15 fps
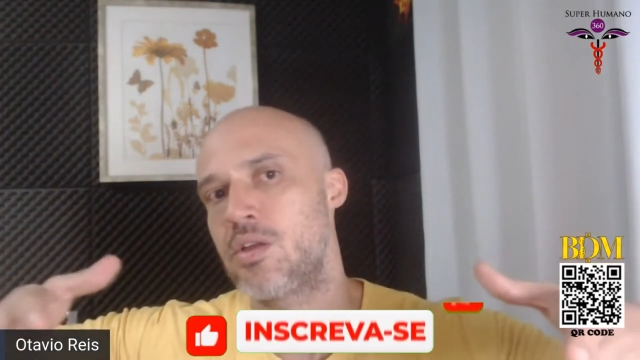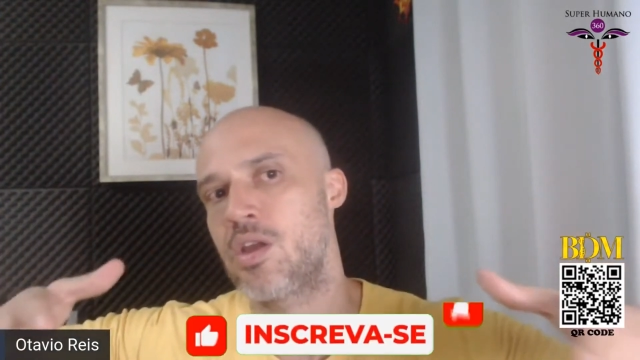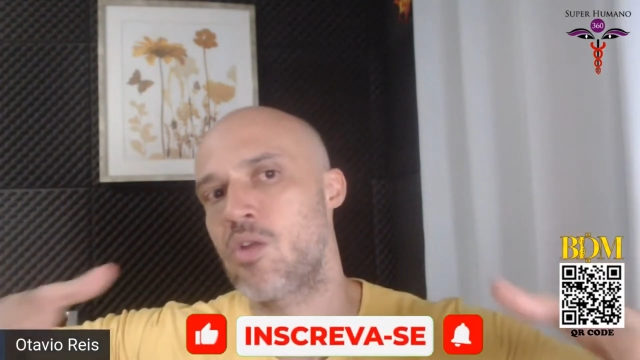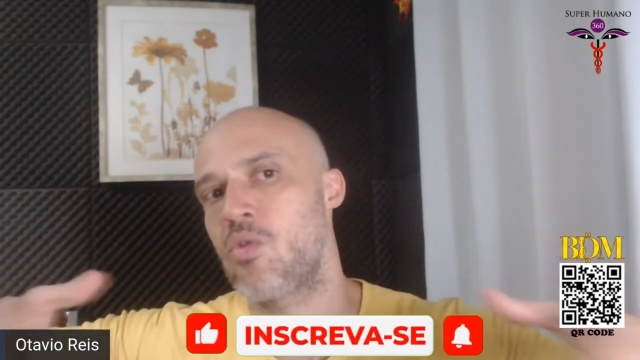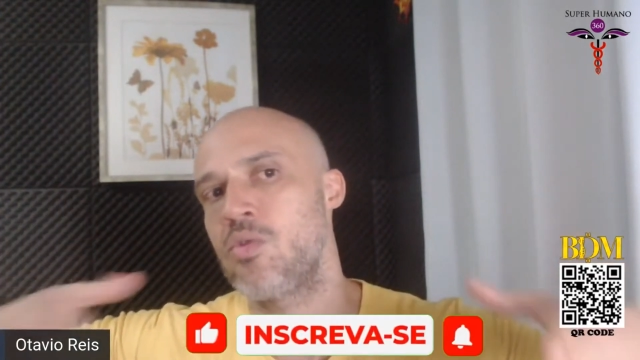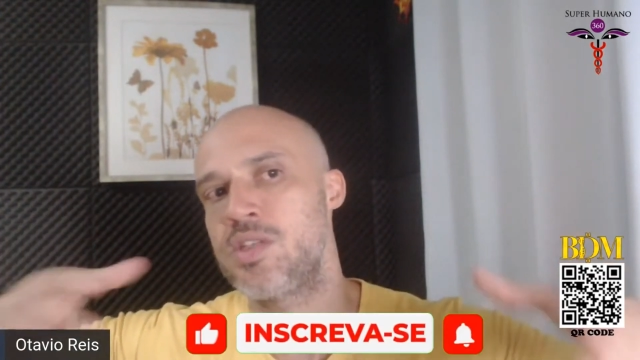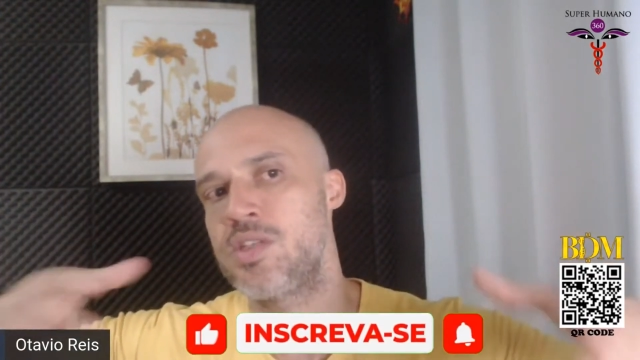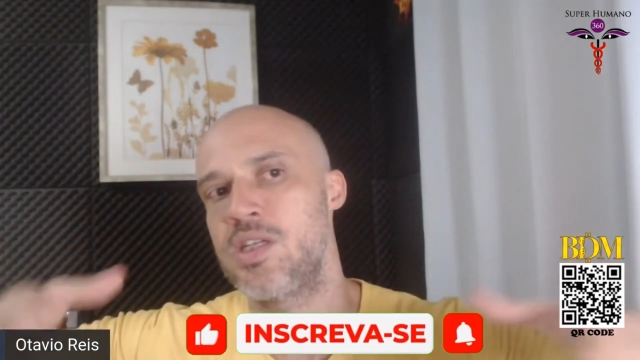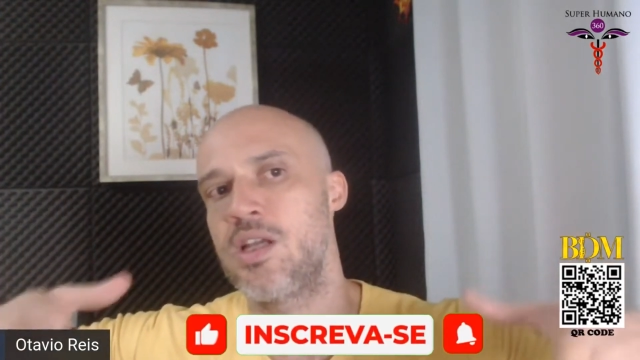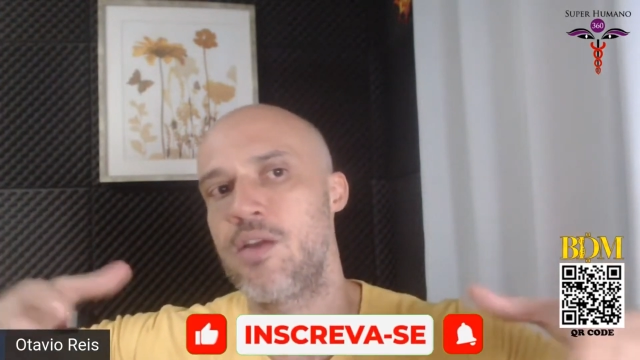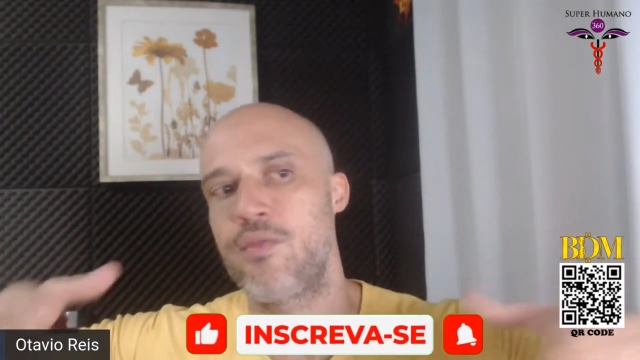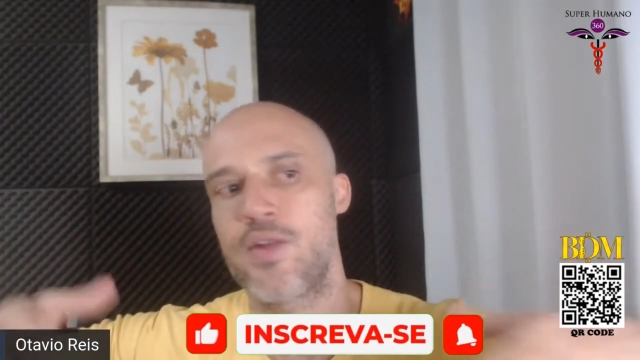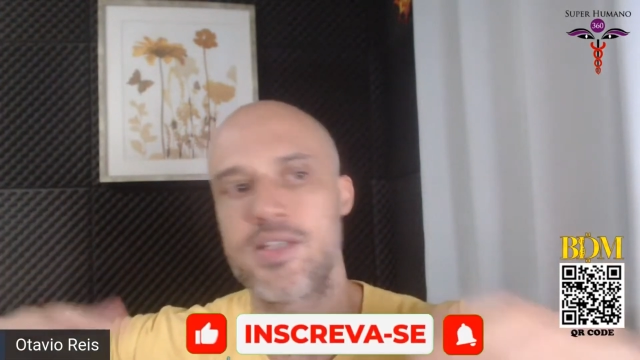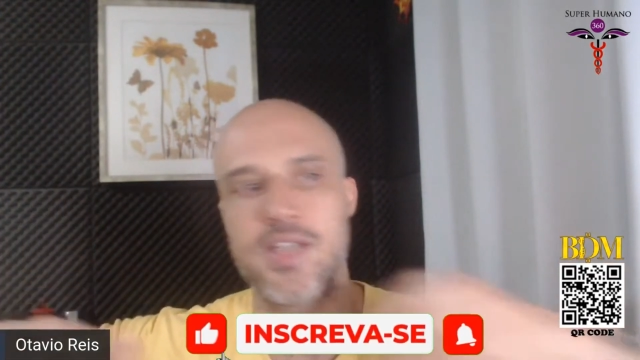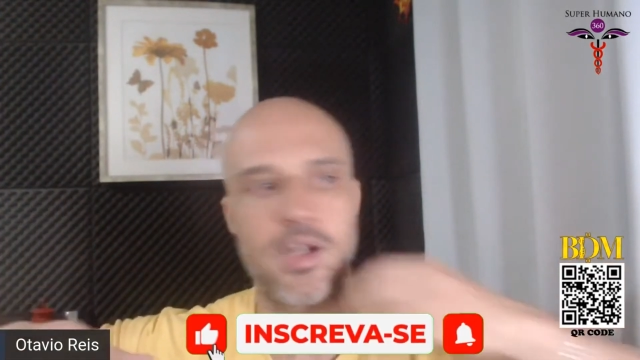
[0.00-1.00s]
que
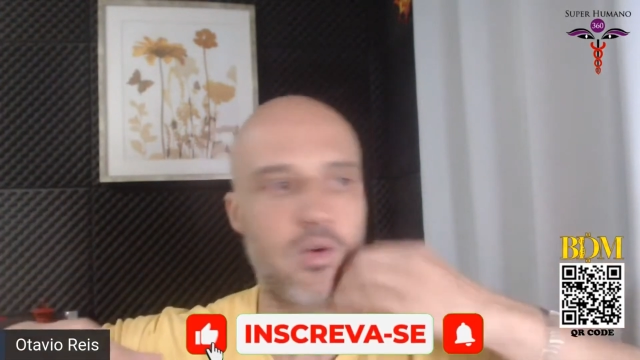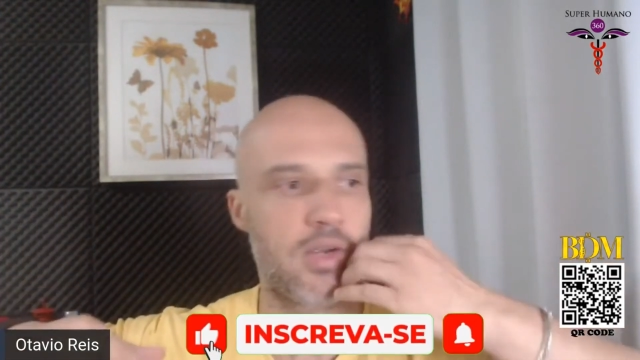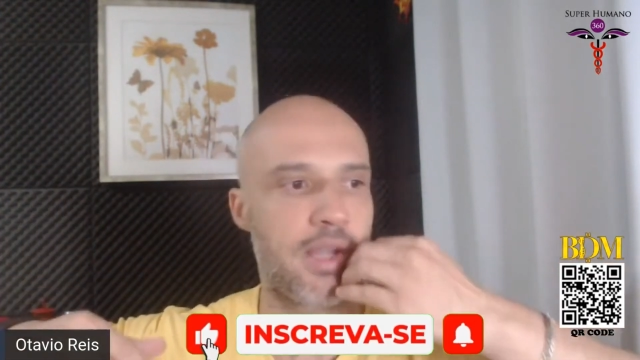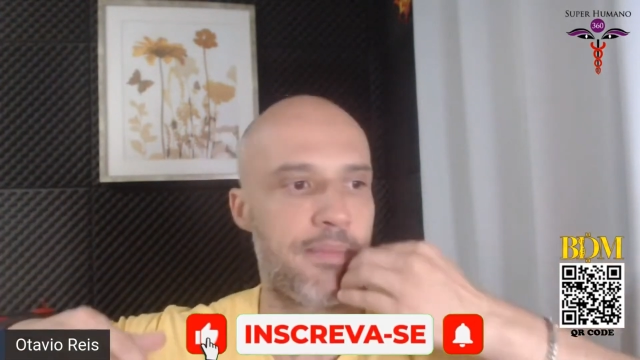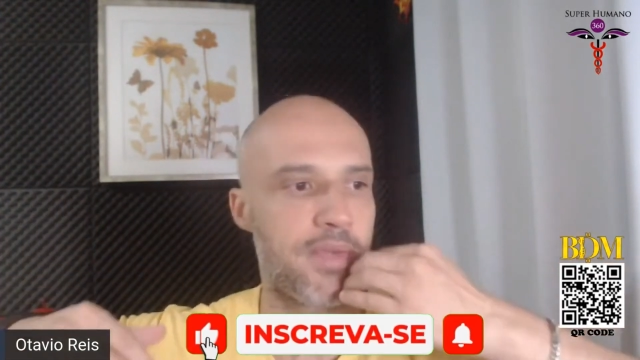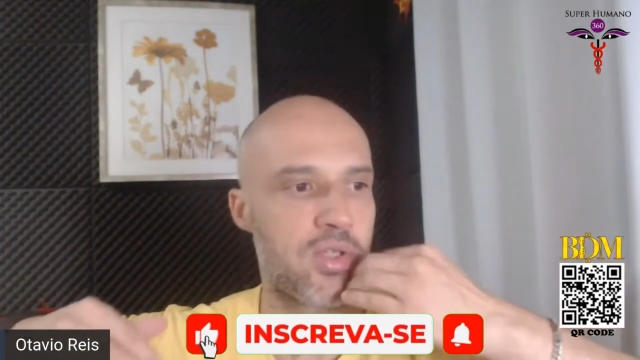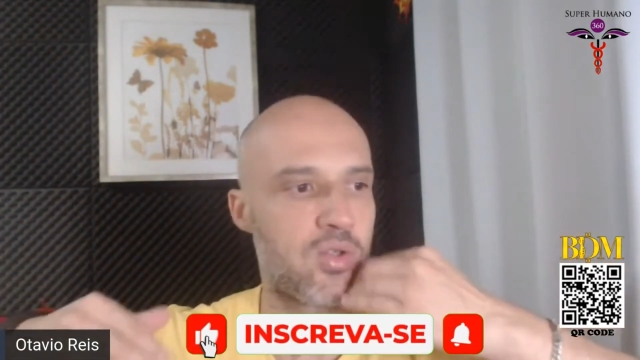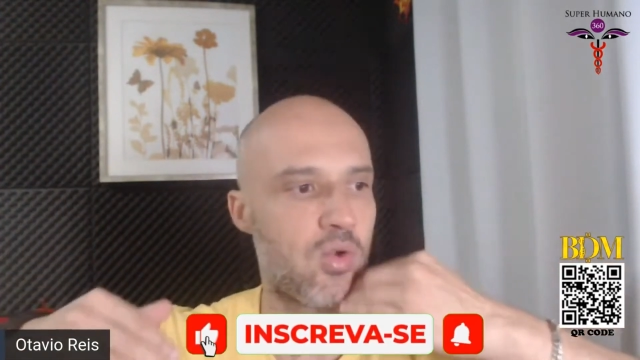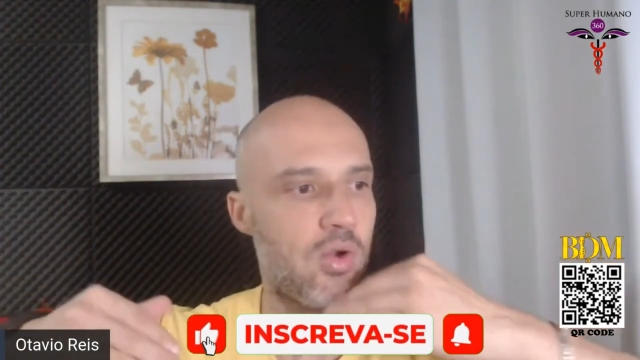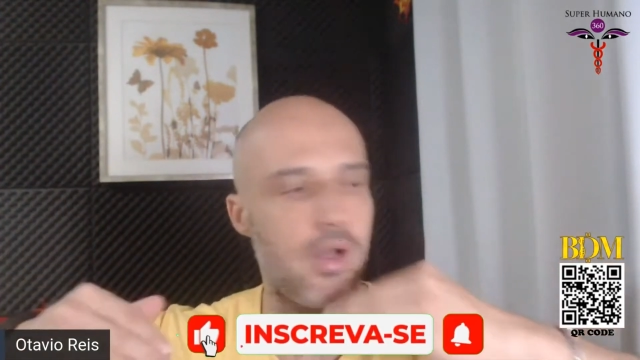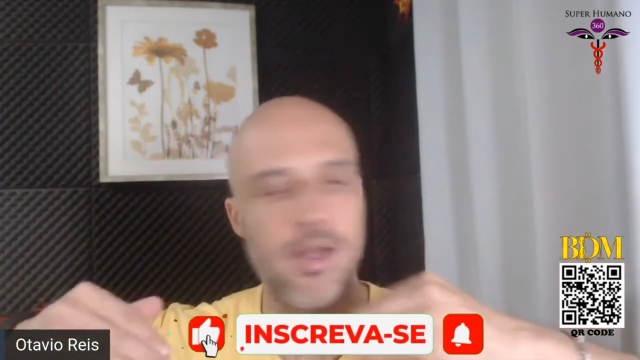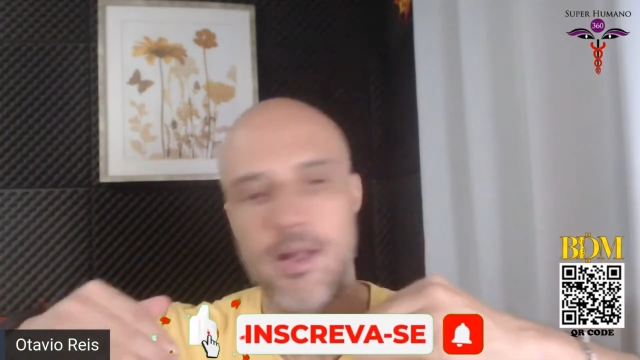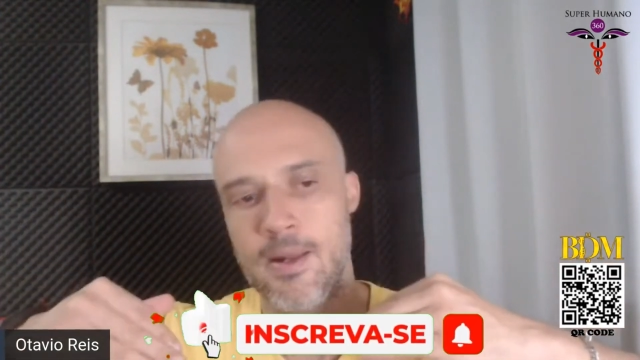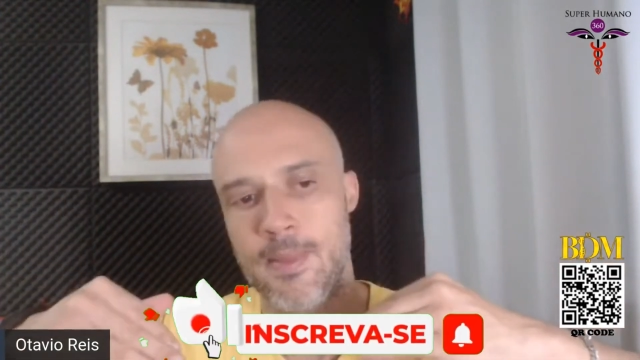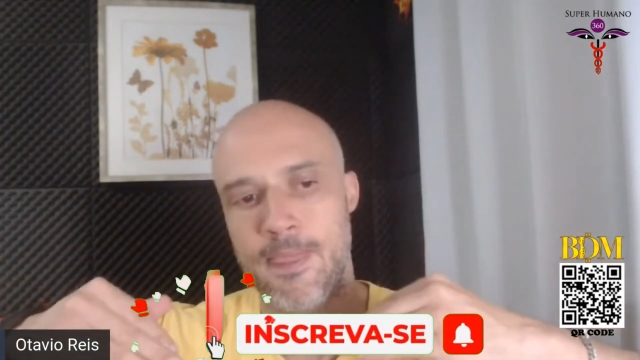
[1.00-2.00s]
consiga fazer com que a
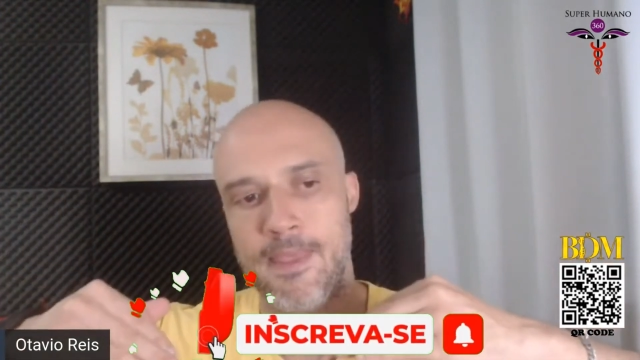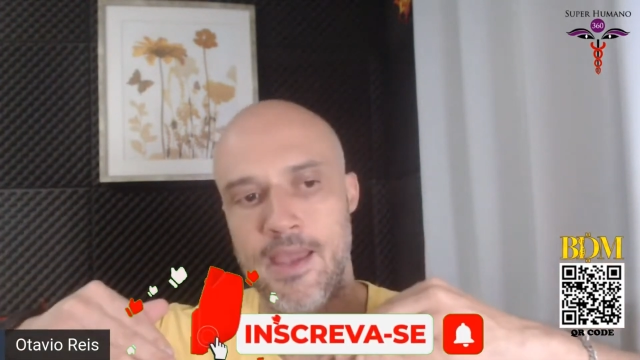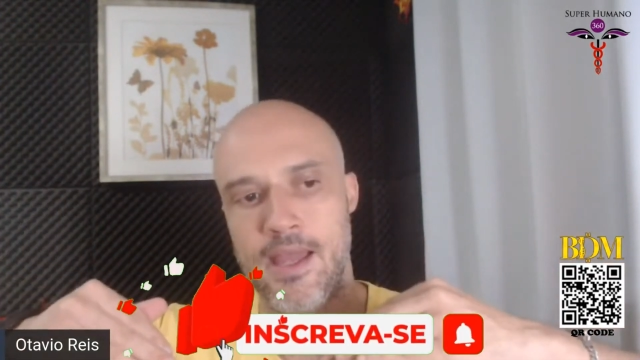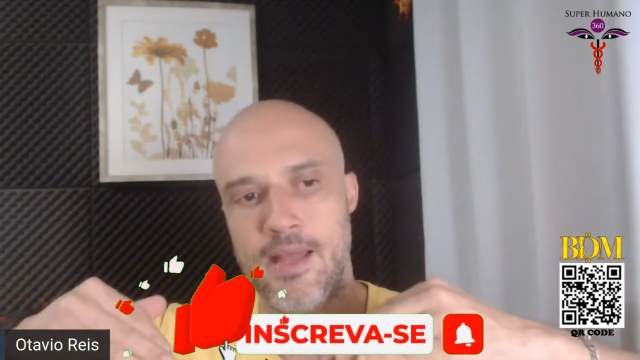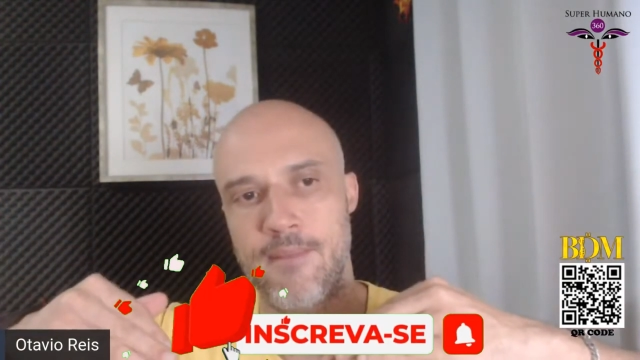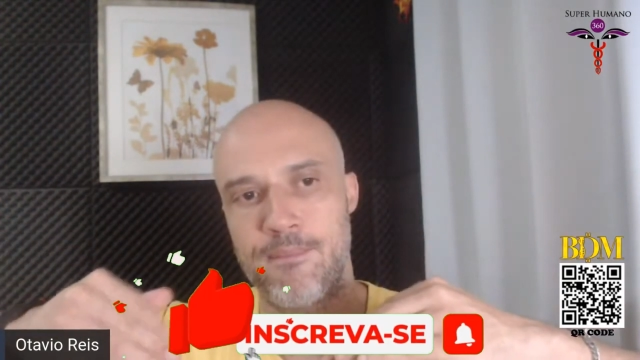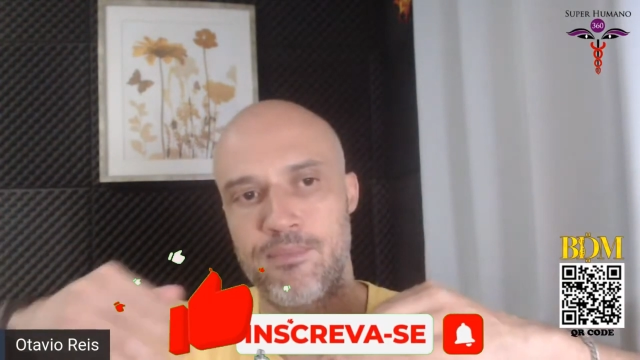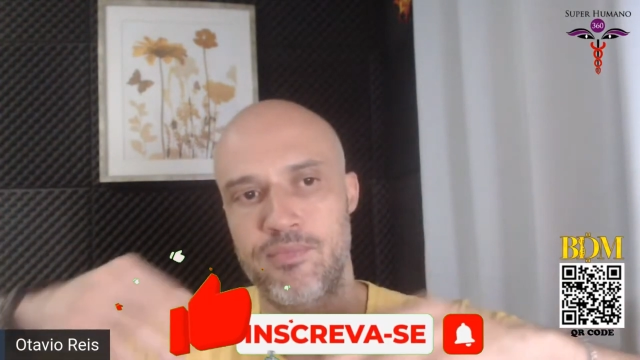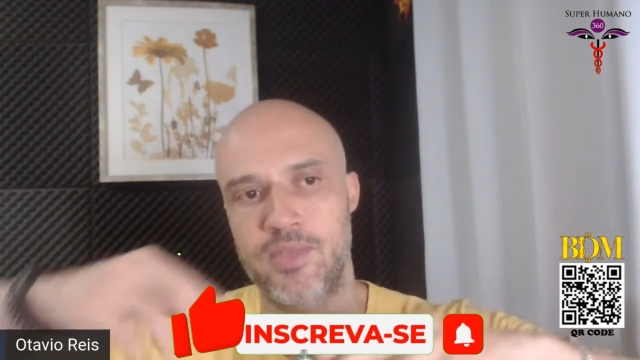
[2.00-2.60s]
pessoa é,